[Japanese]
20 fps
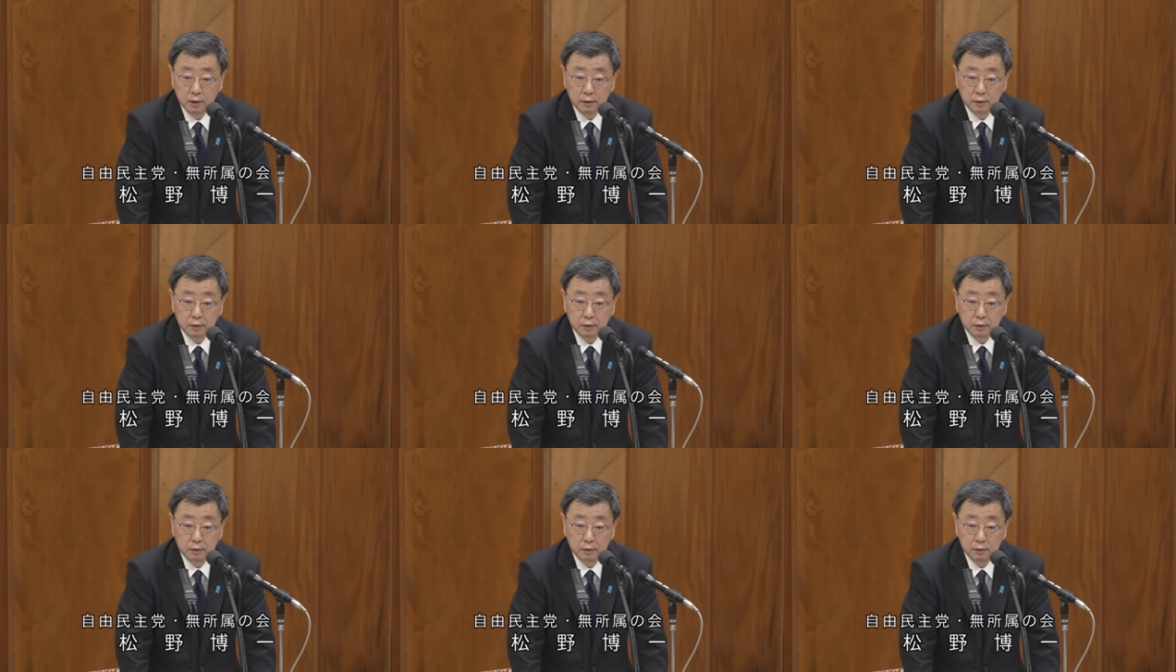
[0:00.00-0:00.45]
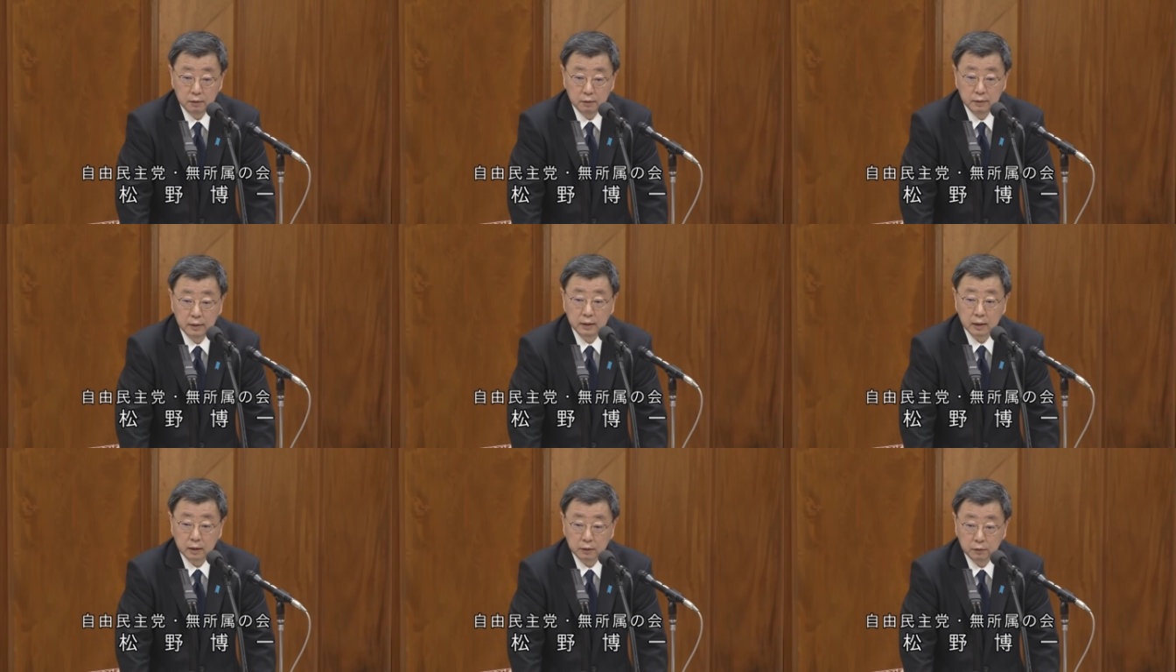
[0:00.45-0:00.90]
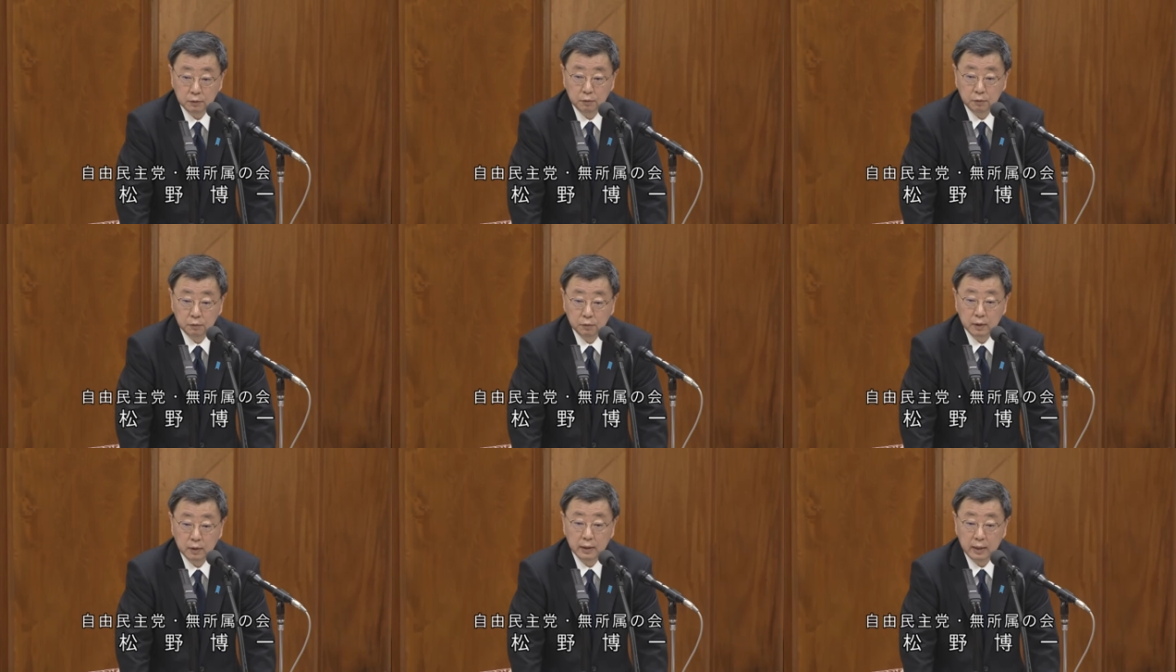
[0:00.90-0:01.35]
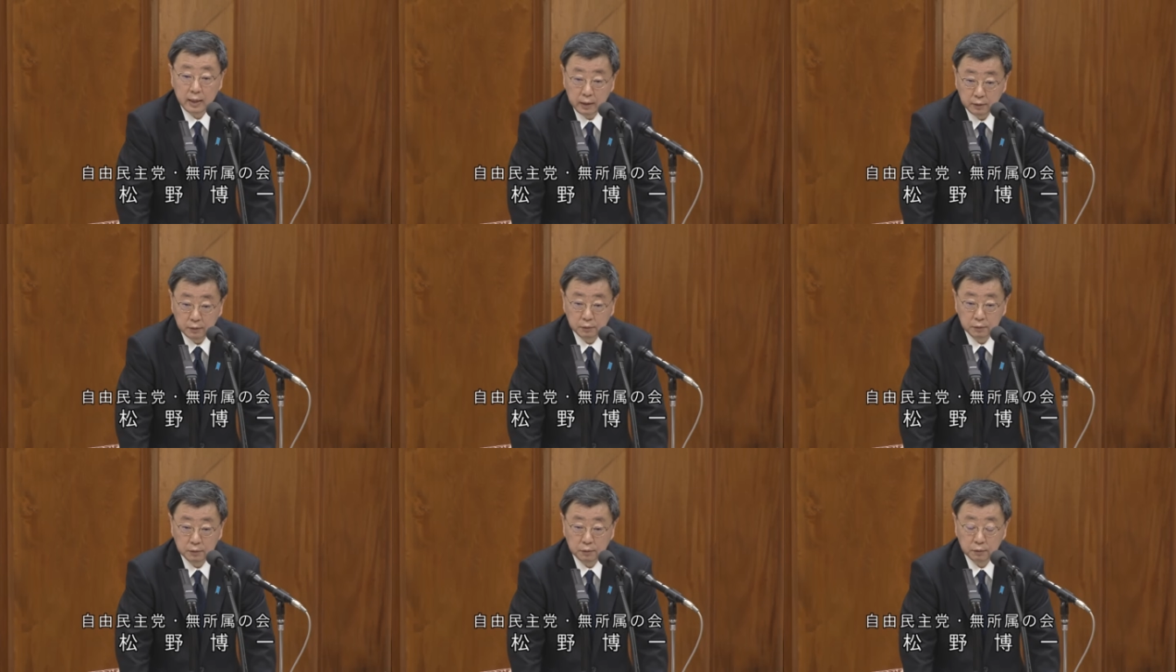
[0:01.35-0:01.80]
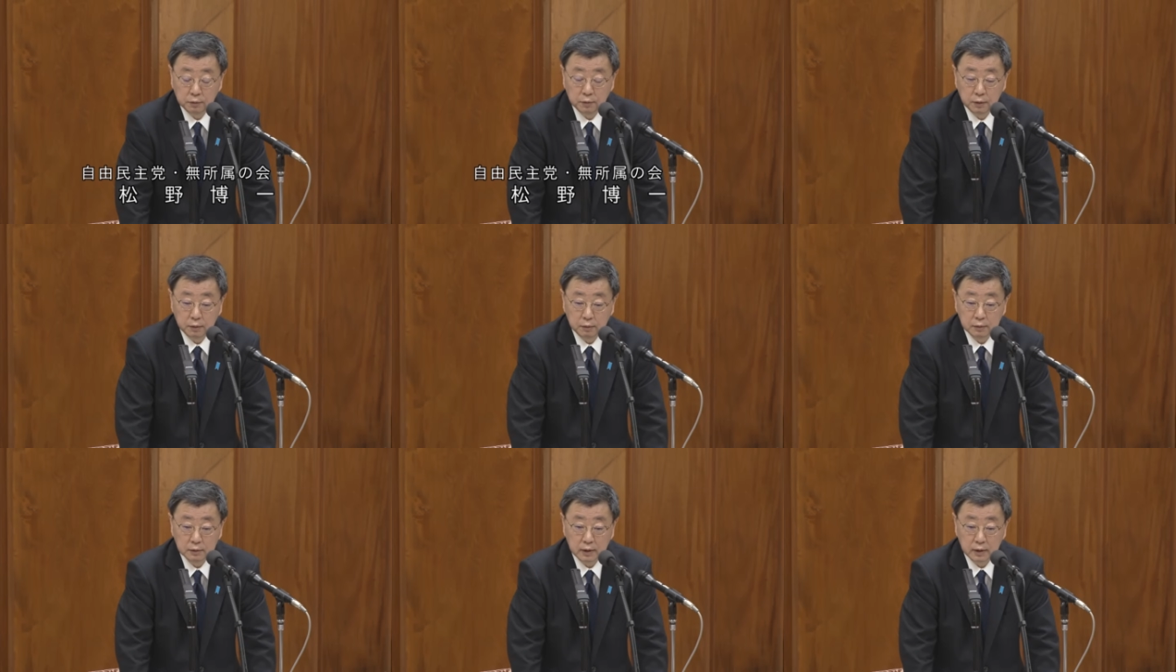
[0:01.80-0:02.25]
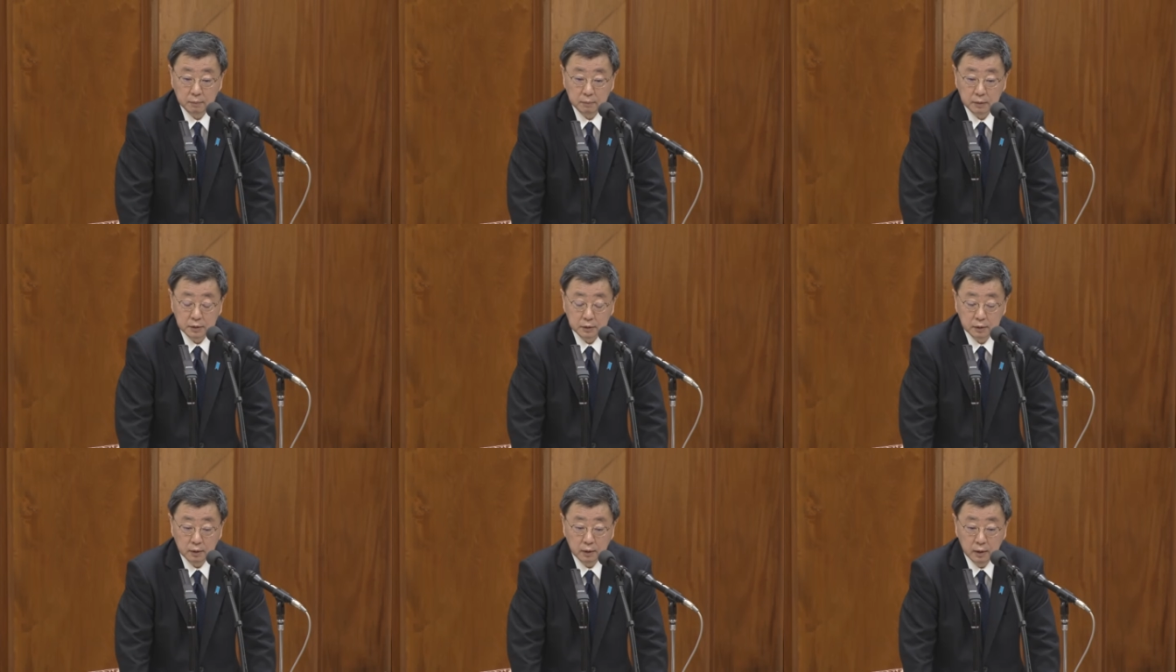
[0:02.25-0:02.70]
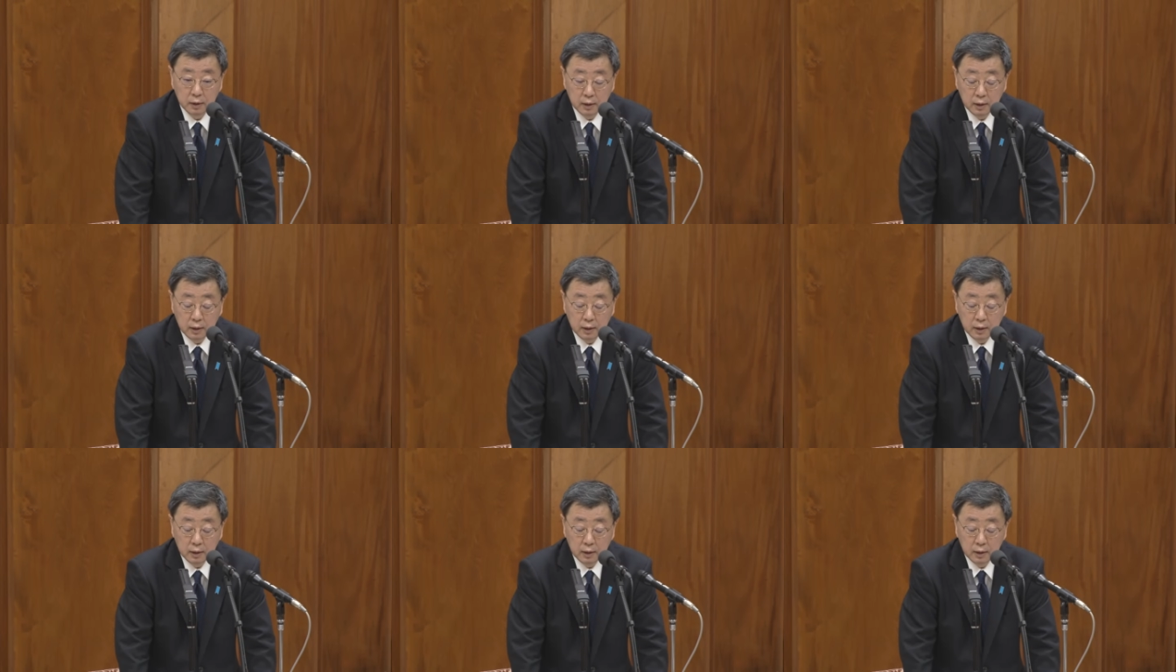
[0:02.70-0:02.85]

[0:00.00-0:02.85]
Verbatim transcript: 増えたということがないということでございます。